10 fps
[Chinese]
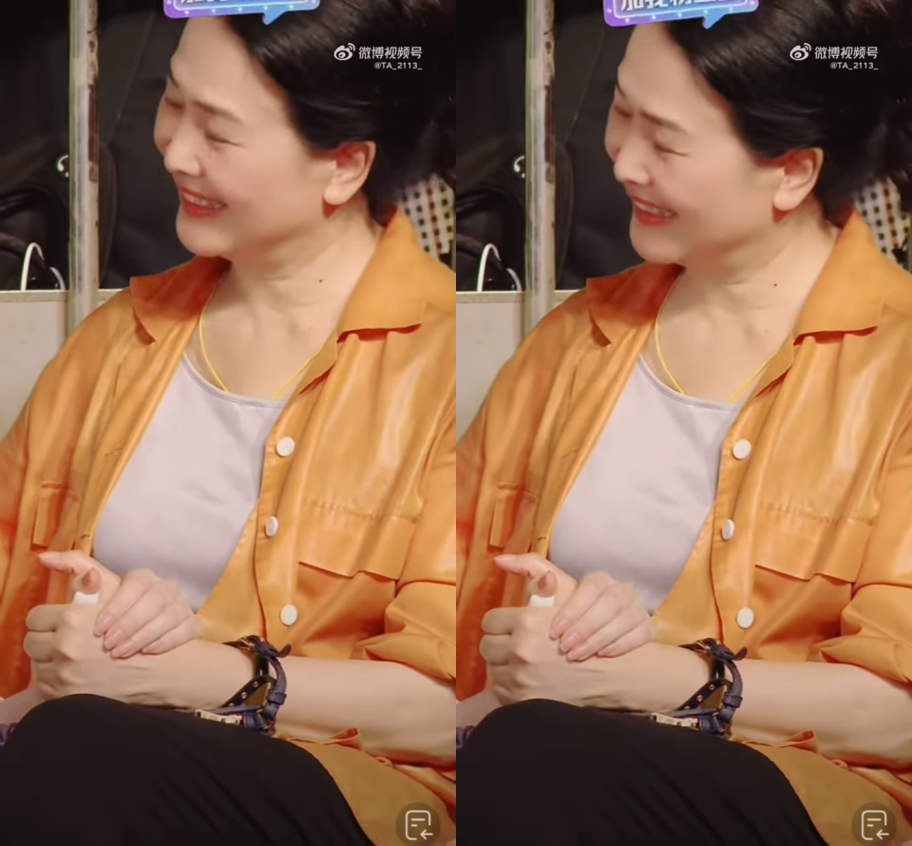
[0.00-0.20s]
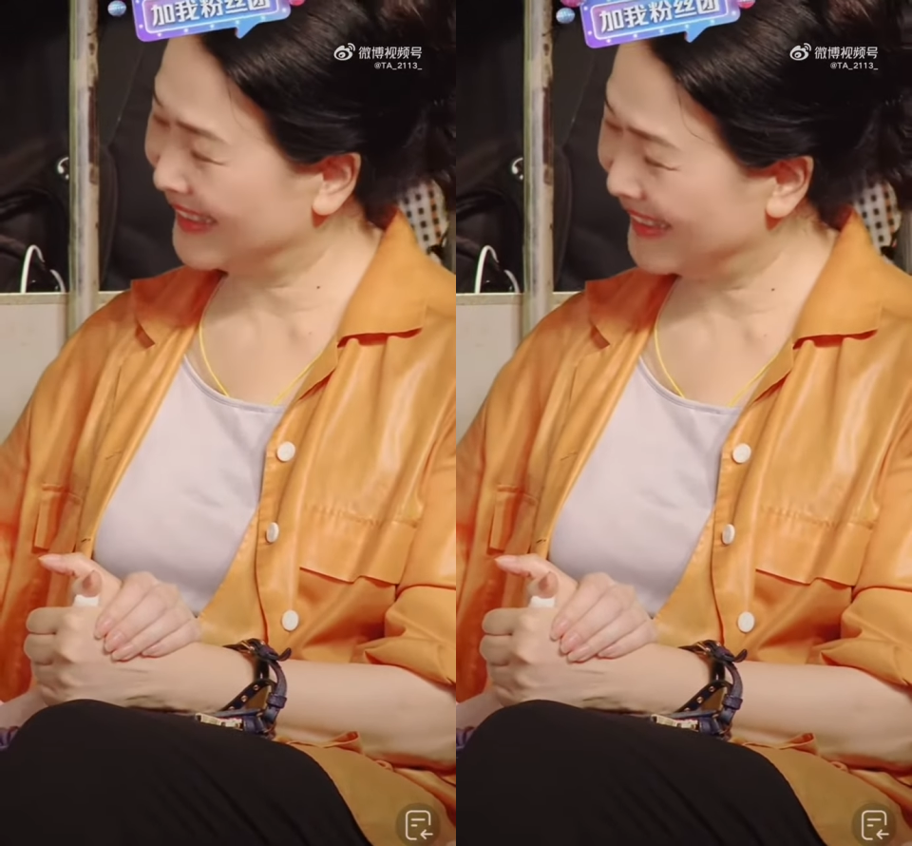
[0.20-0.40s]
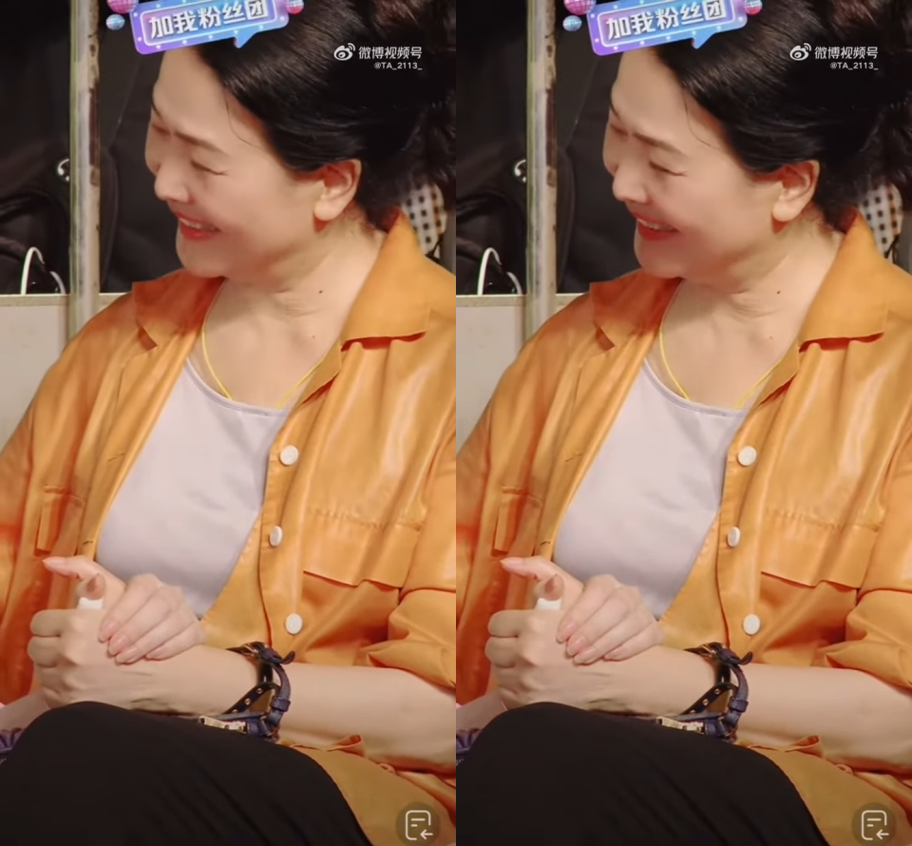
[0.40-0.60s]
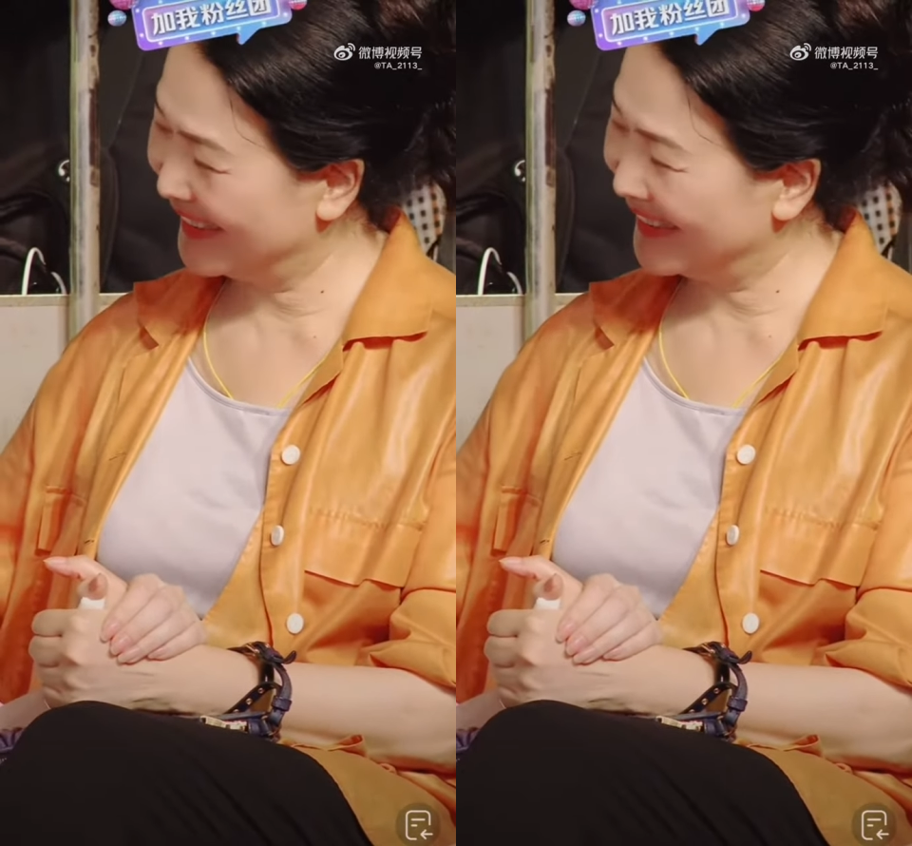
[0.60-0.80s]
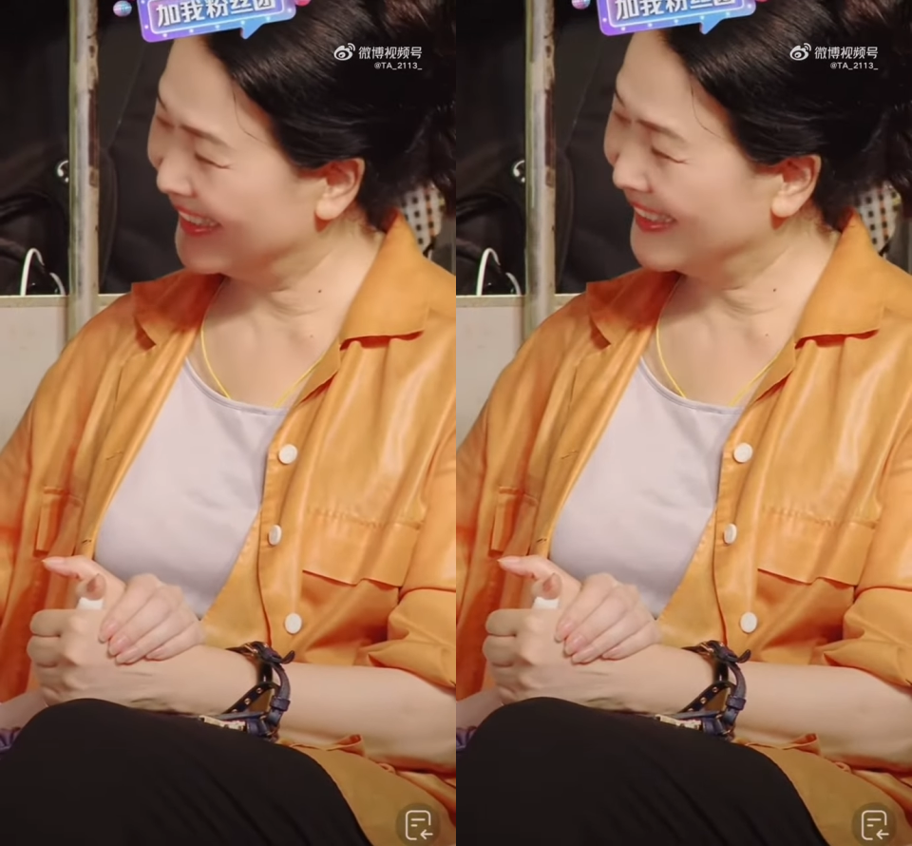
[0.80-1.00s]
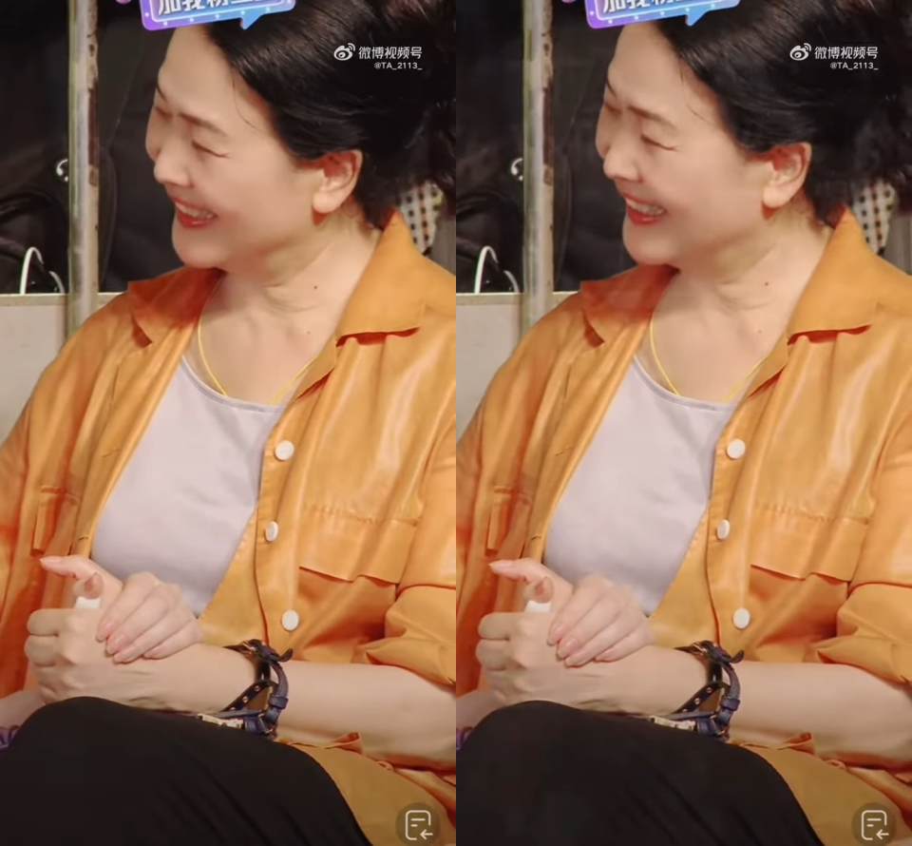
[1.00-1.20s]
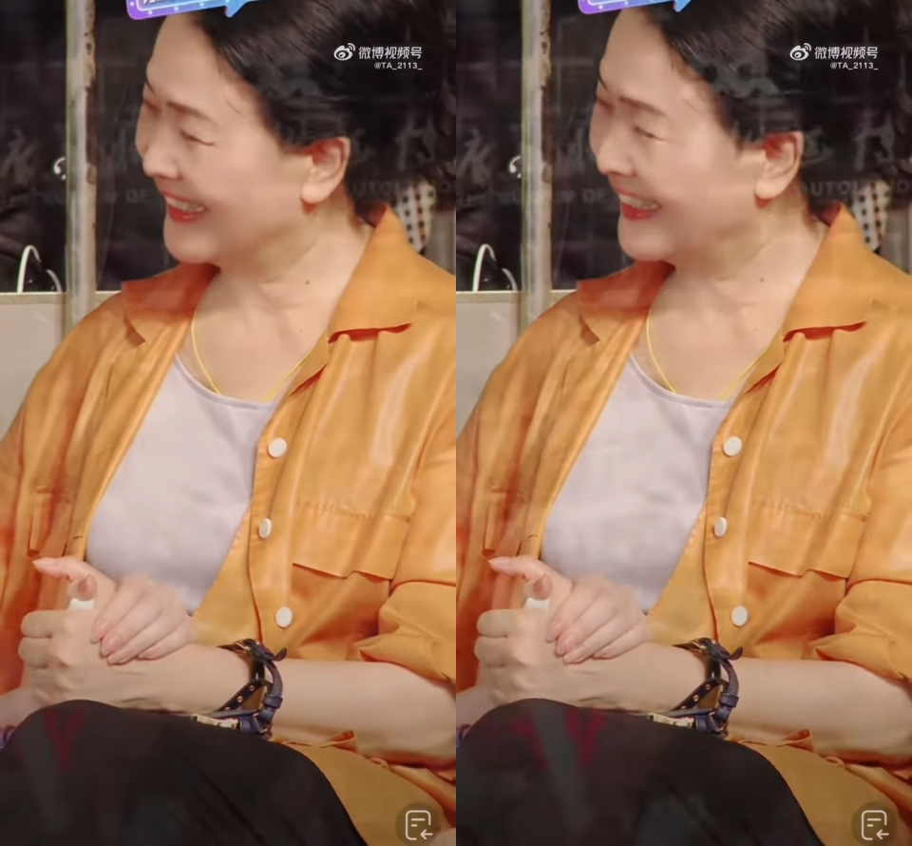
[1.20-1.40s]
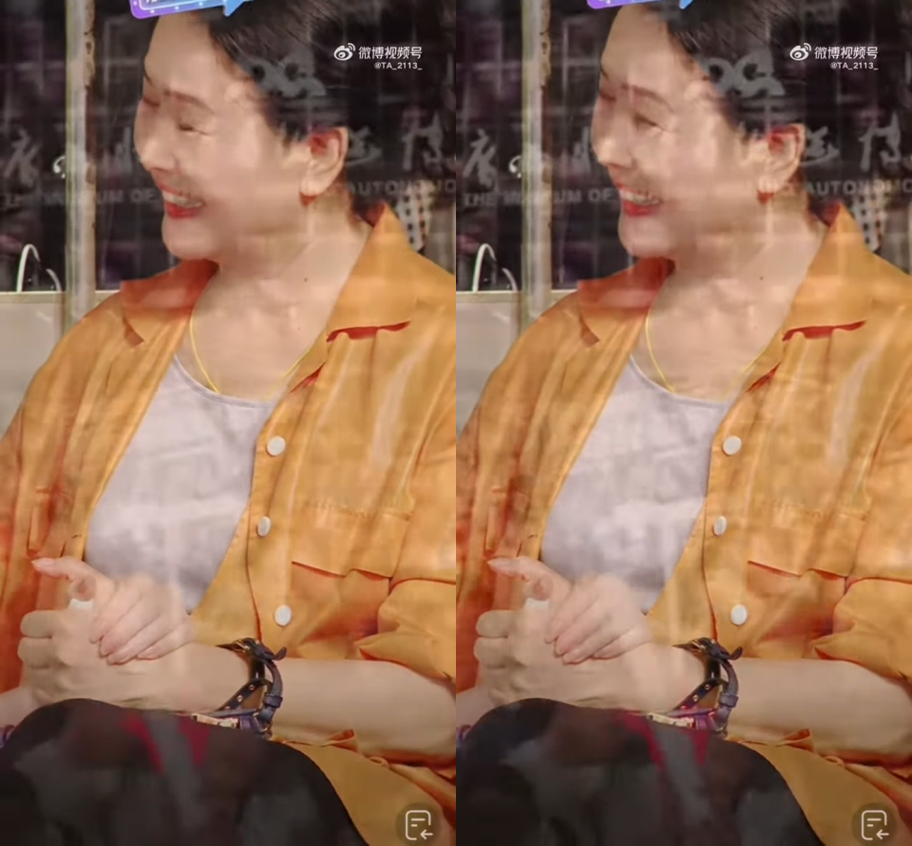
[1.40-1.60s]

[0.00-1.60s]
景是你的笑